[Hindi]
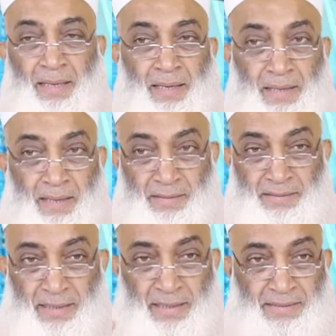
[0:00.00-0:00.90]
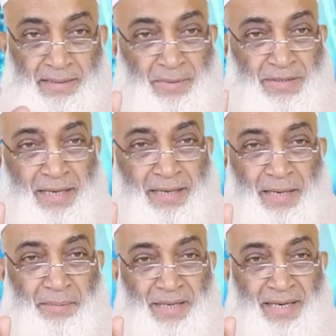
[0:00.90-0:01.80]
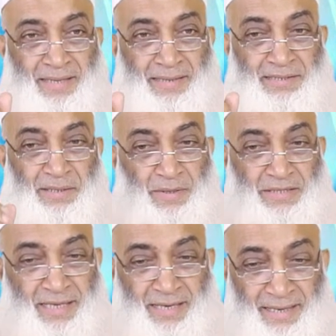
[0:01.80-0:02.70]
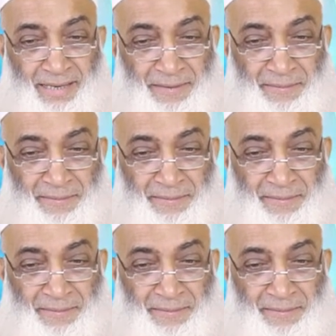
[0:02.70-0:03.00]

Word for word: लेकिन इससे ये समझ का काम नहीं लेते समझते नहीं